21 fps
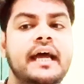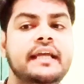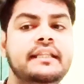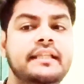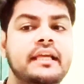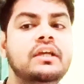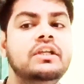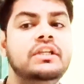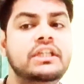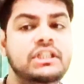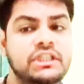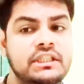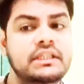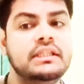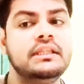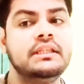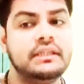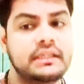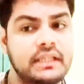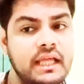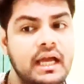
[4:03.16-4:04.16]
थिंक
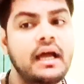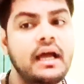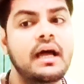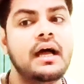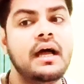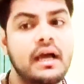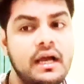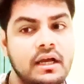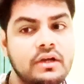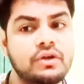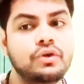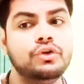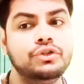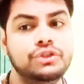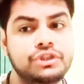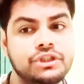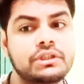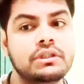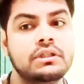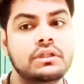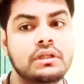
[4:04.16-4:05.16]
रिश्ता
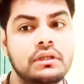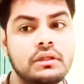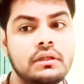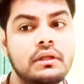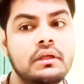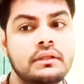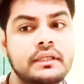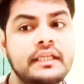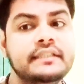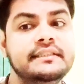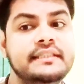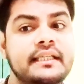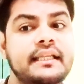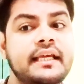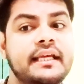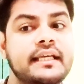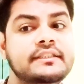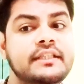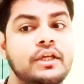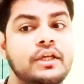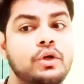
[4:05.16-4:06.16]
कुछ किसी ने
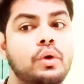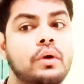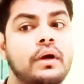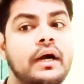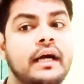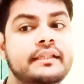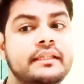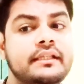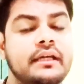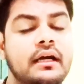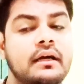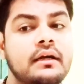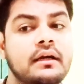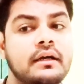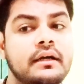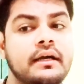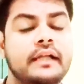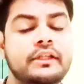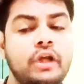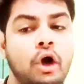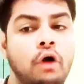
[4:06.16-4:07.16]
किसी को कट
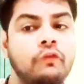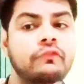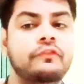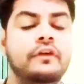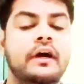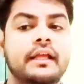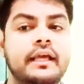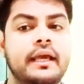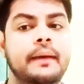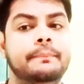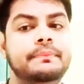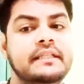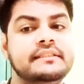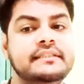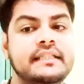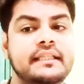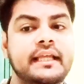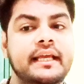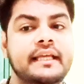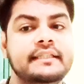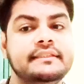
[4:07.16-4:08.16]
कट ऑफ करके अपने
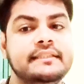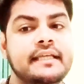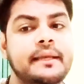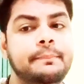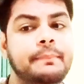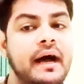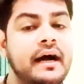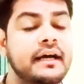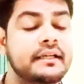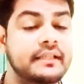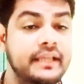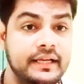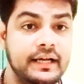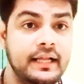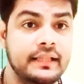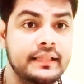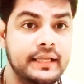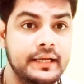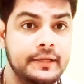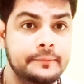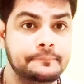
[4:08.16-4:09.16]
ज़िंदगी से बाहर
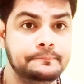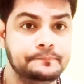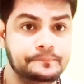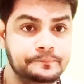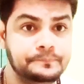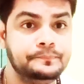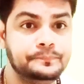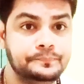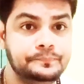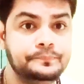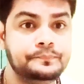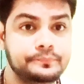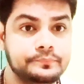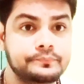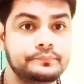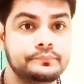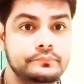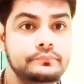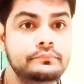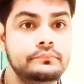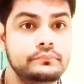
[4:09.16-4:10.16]
निकाल दिया
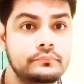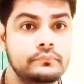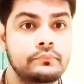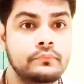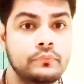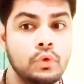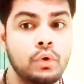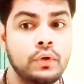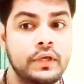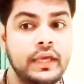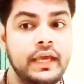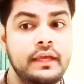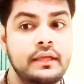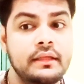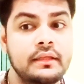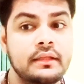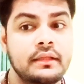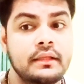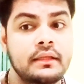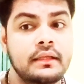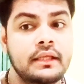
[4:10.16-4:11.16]
ओके okay?
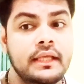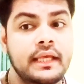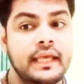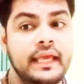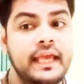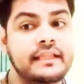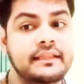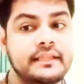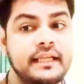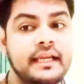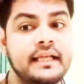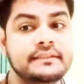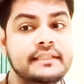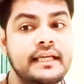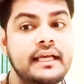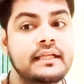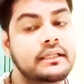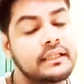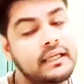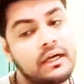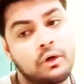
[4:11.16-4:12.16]
एक तरह से
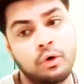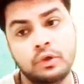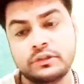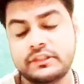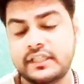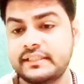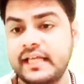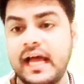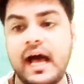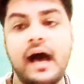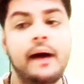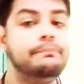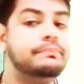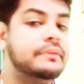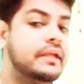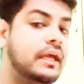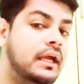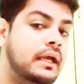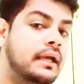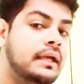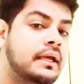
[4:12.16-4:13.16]
हो सकता है
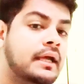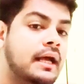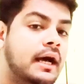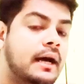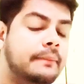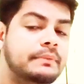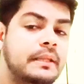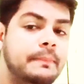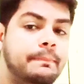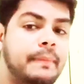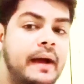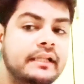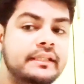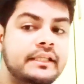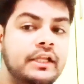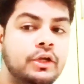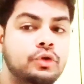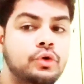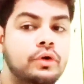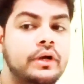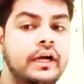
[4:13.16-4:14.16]
आपने अपने
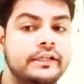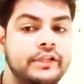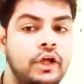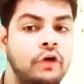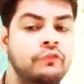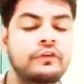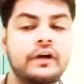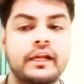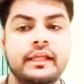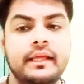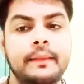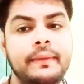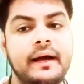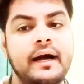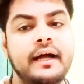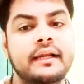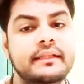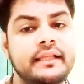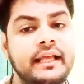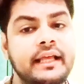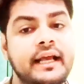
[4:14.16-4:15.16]
पार्टनर को कट ऑफ करके
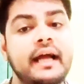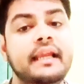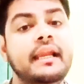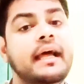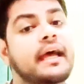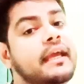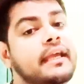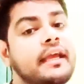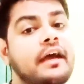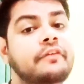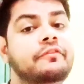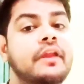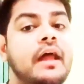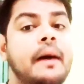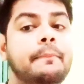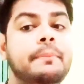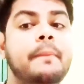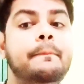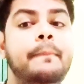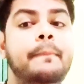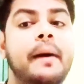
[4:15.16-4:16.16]
बाहर निकाला है या फिर
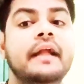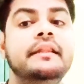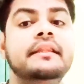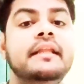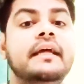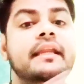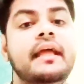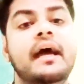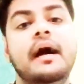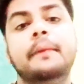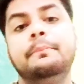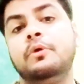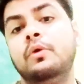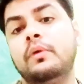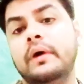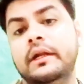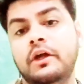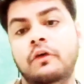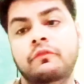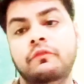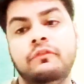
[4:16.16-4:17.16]
आपके पार्टनर ने आपको
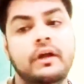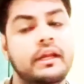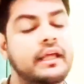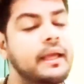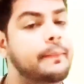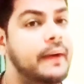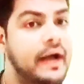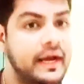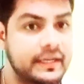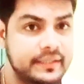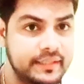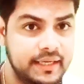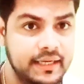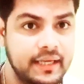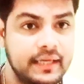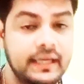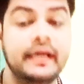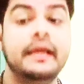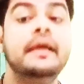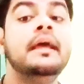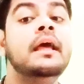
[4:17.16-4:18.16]
कट ऑफ करके बाहर
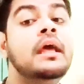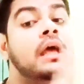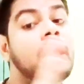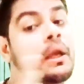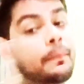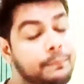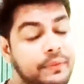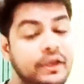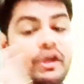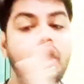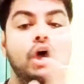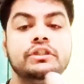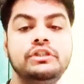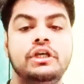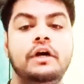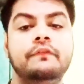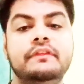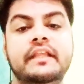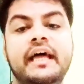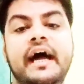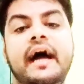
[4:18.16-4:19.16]
निकाला है बिकॉज
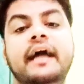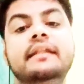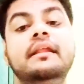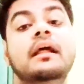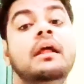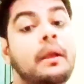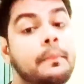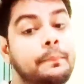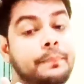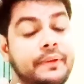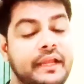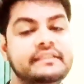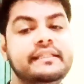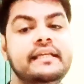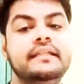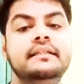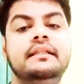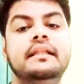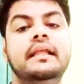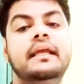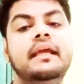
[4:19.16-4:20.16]
ऑफ दैट
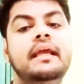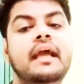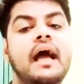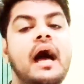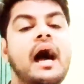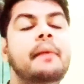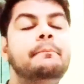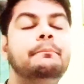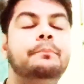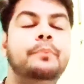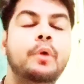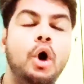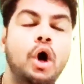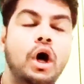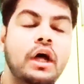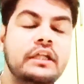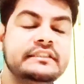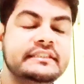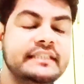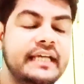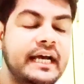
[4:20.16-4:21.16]
प्रेजेंटली आप
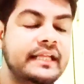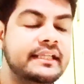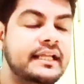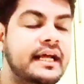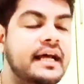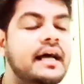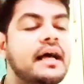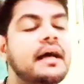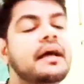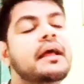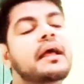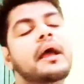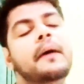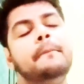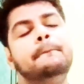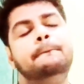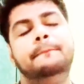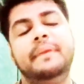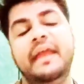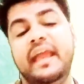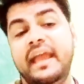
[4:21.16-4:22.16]
बहुत ज़्यादा
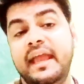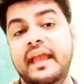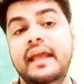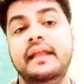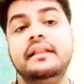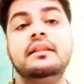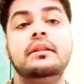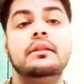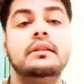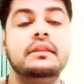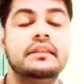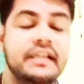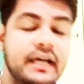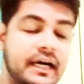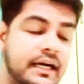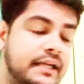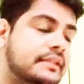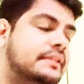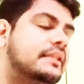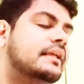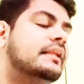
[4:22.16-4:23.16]
पेन
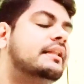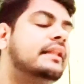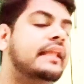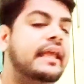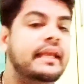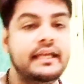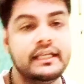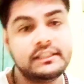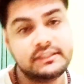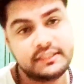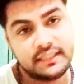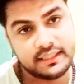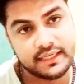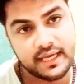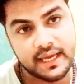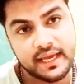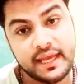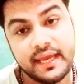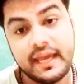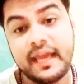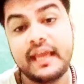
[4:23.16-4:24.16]
दर्द लेके जी
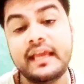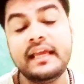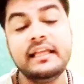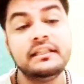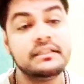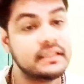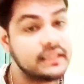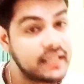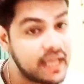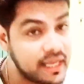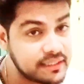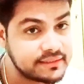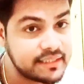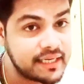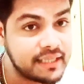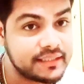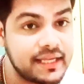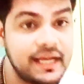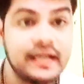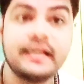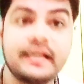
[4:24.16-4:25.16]
रहे हैं इतना
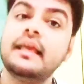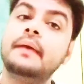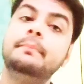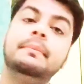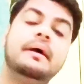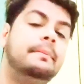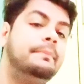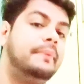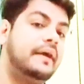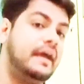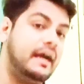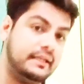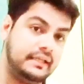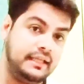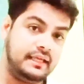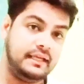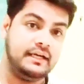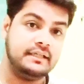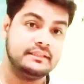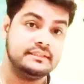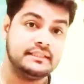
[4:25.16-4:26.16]
ज़्यादा कि मैं बयान
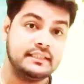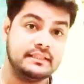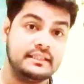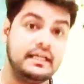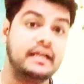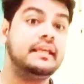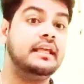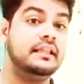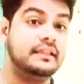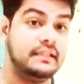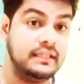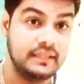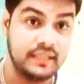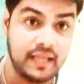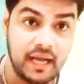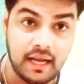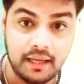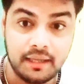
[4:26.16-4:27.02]
नहीं कर सकता कितना